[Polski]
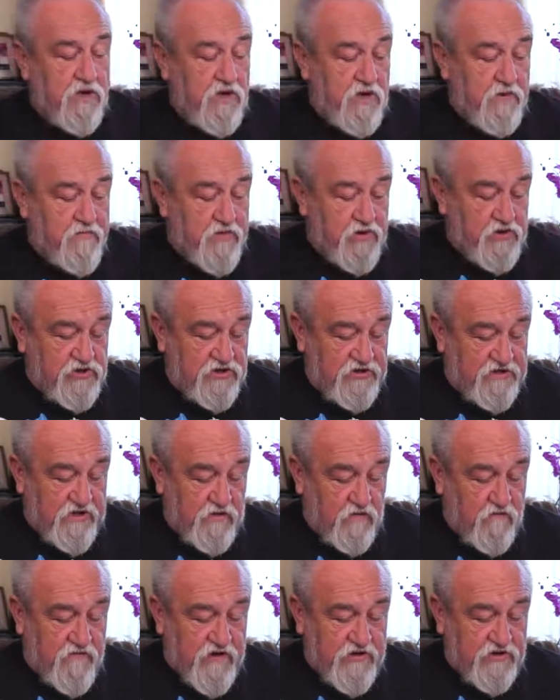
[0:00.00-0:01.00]
I proszę
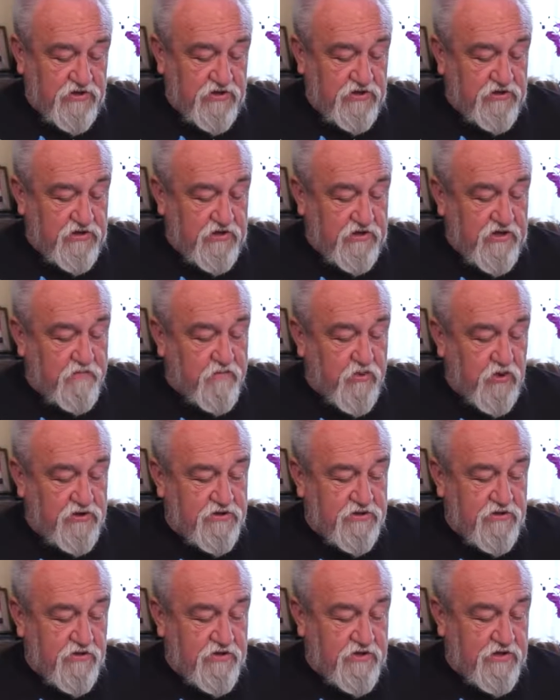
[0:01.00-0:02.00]
zauważyć, że ta
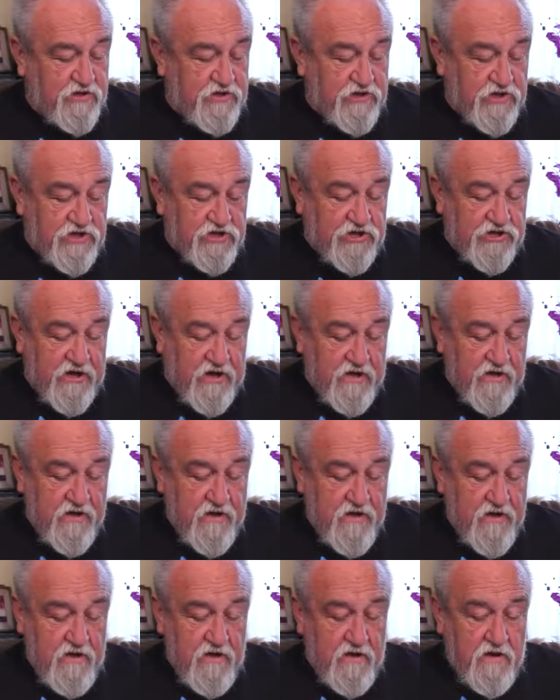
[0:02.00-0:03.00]
polskojęzyczna
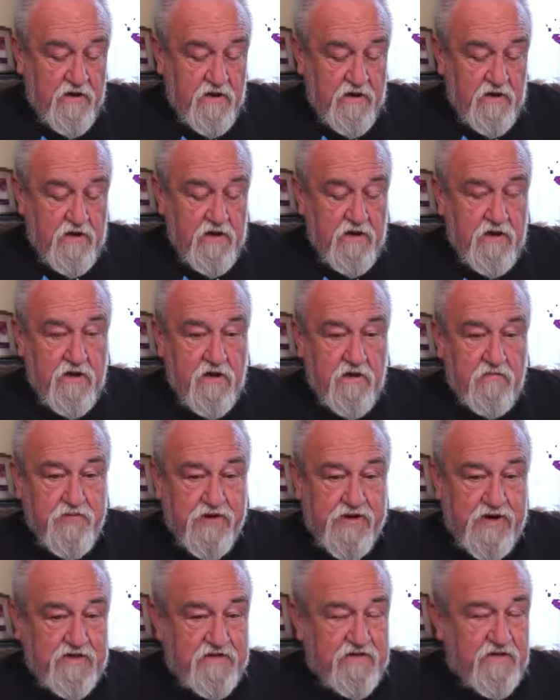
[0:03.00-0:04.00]
y,
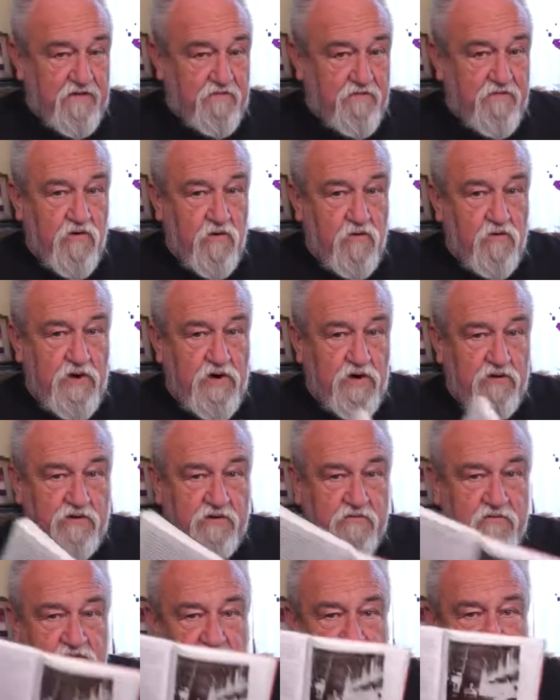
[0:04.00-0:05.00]
prasa w ogóle o
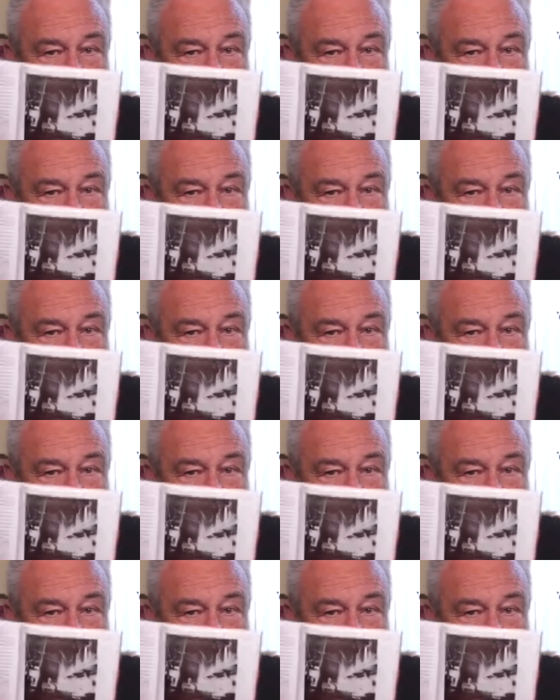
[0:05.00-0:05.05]
tym nie